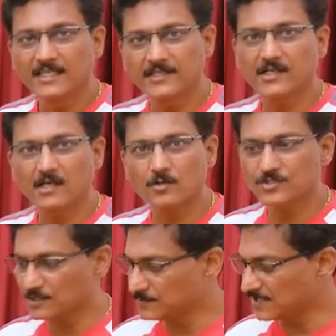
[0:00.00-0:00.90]
ఇంకా
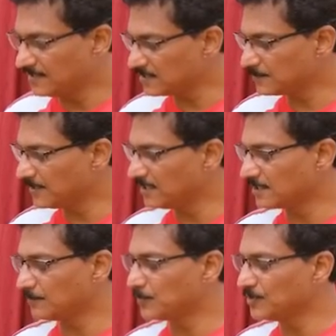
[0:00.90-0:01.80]
కొంచెం సెంటర్
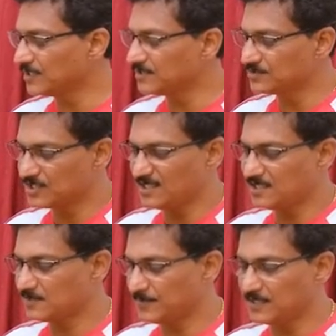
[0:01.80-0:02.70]
స్పీకర్కి ఎప్పుడు నేను చిన్న
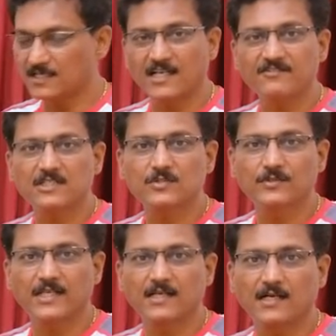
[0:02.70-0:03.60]
స్పీ డ్రైవర్స్
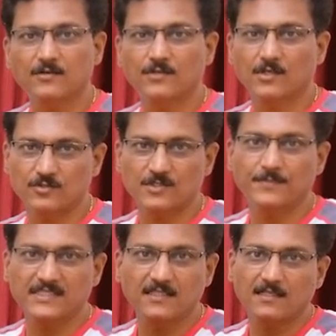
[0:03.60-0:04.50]
ఉండే కాకుండా కొంచెం
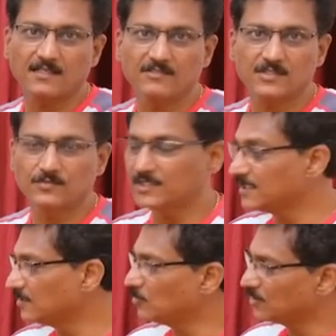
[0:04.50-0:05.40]
పెద్ద డ్రైవర్స్
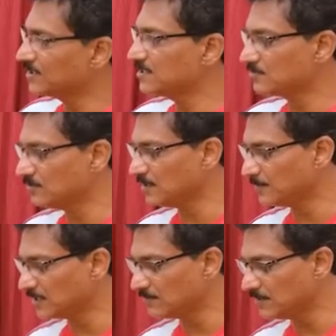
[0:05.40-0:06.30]
ఉండేది ఇంకోటి తీసుకుందాం
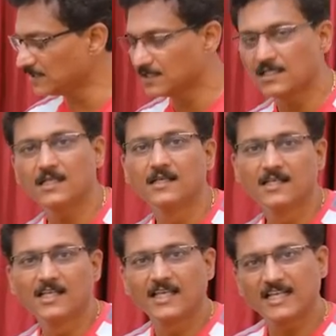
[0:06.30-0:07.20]
అనుకున్నాను కానీ
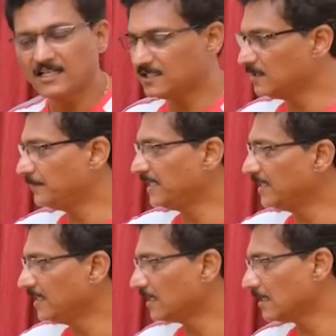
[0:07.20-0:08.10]
ఇంకా అది
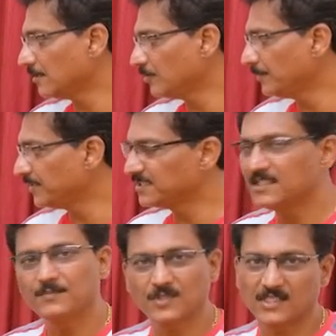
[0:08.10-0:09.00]
పెండింగ్ అట్లనే
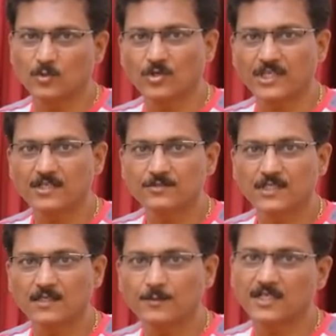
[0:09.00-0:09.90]
ఉండిపోయింది ఇప్పుడు అది ఓకేనే
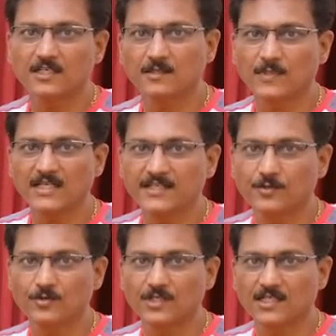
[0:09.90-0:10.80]
ఉంది కాబట్టి నేను మళ్ళీ
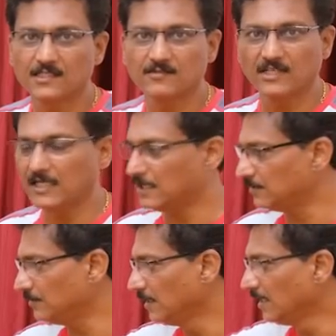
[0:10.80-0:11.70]
ఇంకో దానికి
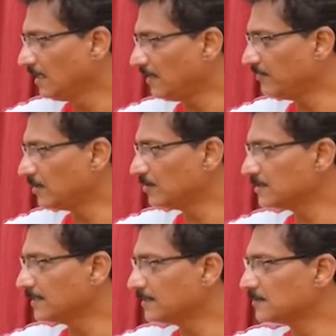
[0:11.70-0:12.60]
వెళ్ళలేదు అవి రెండు
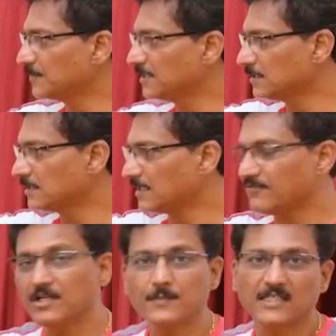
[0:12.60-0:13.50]
సెంటర్ స్పీకర్
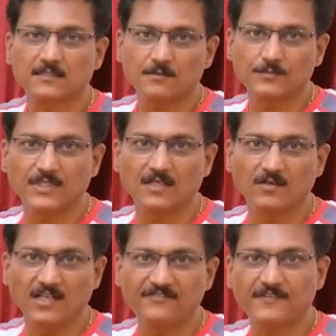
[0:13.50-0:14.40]
టవర్ మాత్రం నేను
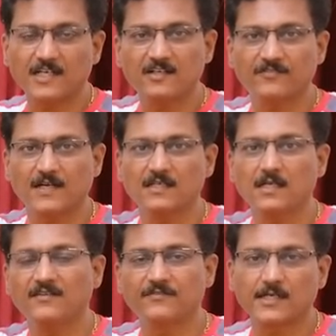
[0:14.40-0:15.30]
లెఫ్ట్ రైట్
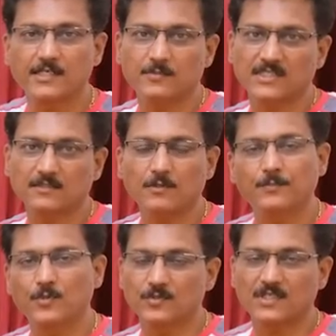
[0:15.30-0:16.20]
ఫ్రంట్ లెఫ్ట్ రైట్ మాత్రం
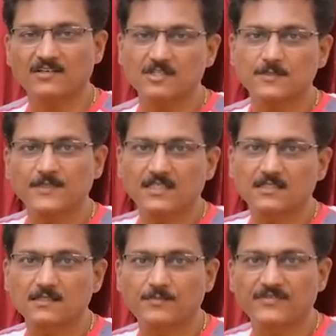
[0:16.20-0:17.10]
ఎప్పుడు టవర్
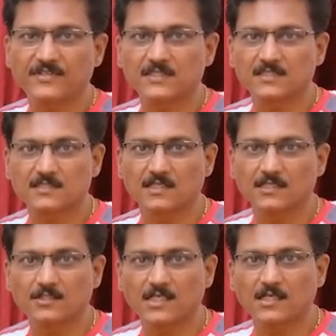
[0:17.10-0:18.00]
స్పీకర్సే ప్రిఫర్ చేస్తాను
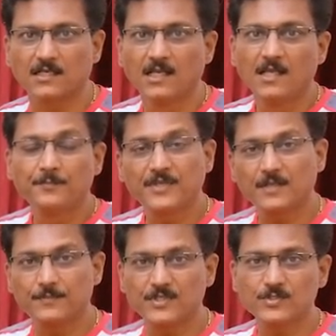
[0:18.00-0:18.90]
ఎందుకంటే
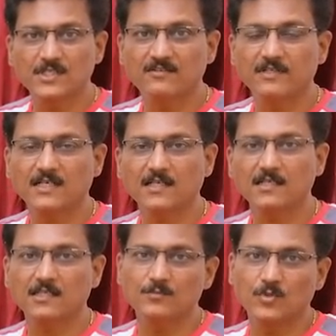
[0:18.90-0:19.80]
మీరు మ్యూజిక్
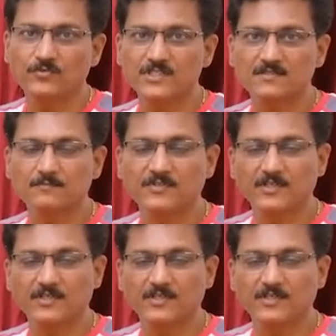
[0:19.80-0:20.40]
వినడానికి మూవీస్